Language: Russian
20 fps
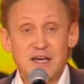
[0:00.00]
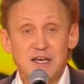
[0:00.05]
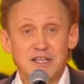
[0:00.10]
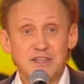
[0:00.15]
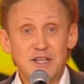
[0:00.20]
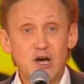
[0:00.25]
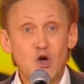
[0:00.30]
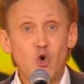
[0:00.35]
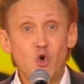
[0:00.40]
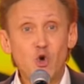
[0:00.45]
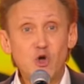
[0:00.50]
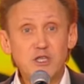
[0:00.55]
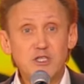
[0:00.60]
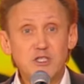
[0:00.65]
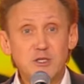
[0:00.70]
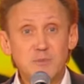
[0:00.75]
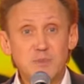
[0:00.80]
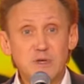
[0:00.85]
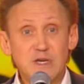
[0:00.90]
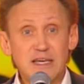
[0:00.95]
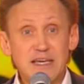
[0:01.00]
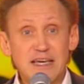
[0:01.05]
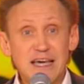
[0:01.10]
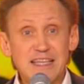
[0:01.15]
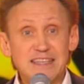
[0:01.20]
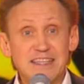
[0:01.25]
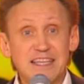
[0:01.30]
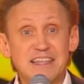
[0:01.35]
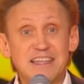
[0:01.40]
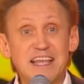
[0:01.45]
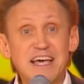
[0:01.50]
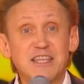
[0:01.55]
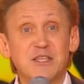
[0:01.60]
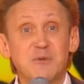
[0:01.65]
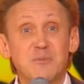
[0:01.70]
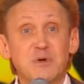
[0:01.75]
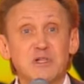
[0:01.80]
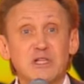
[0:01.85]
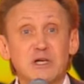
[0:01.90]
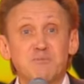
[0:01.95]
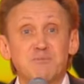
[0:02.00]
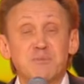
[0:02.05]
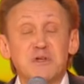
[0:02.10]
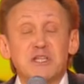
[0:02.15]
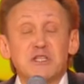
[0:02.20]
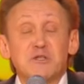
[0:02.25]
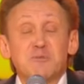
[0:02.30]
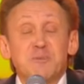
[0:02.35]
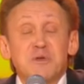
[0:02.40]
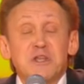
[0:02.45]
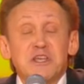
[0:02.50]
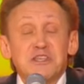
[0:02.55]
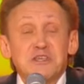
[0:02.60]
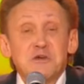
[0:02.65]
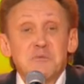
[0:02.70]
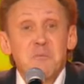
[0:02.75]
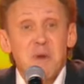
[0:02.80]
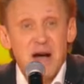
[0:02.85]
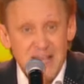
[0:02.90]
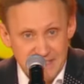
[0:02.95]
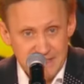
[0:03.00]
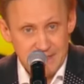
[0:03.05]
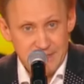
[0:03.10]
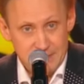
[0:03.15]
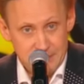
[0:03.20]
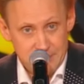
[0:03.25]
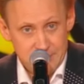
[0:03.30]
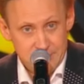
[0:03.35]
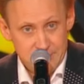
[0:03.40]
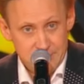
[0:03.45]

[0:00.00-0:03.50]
на кой тебе это надо было предпринимать?